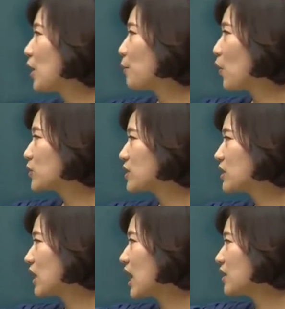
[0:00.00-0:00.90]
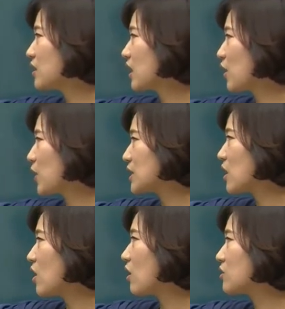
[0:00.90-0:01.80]
버스가 늦게
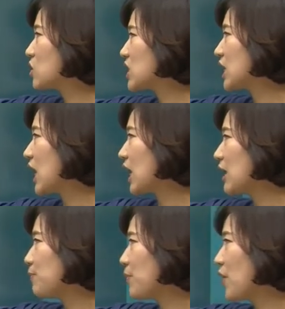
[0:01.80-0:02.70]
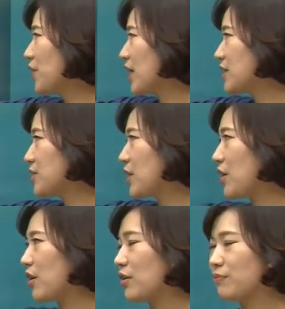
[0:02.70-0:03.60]
와서 지각할
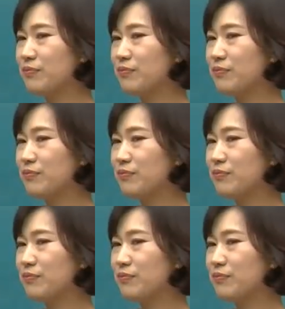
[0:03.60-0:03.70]
뻔했어요.